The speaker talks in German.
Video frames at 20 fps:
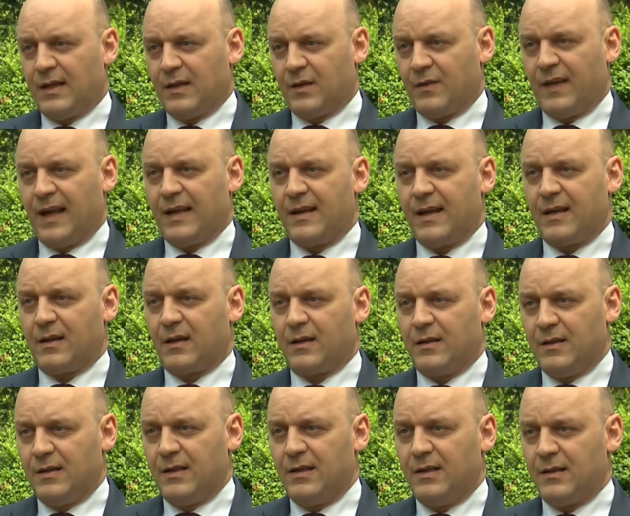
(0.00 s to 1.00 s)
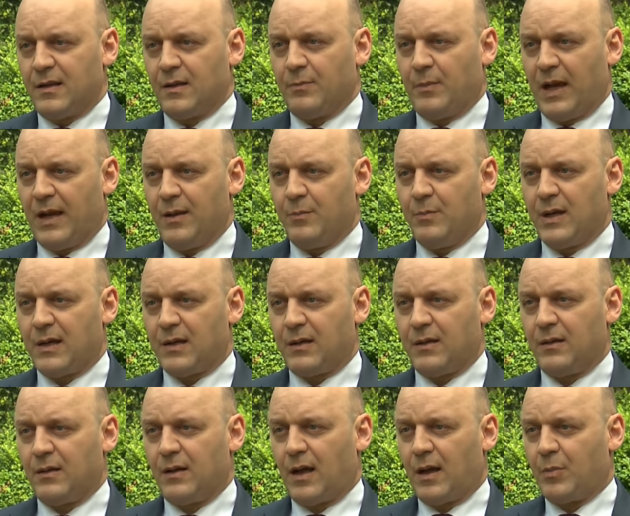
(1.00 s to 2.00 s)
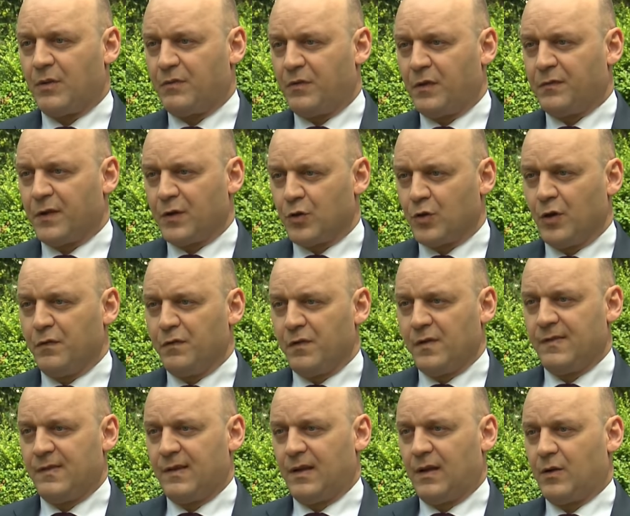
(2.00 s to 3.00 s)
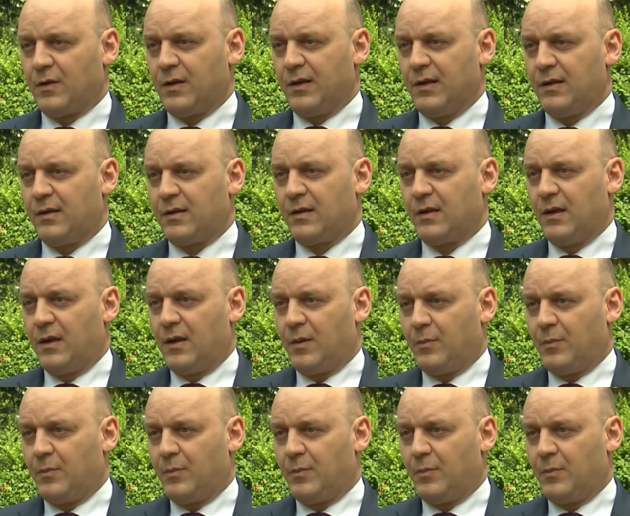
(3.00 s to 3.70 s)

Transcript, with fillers: den Querdenkern nicht gemein machen, aber wir verteufeln sie auch nicht.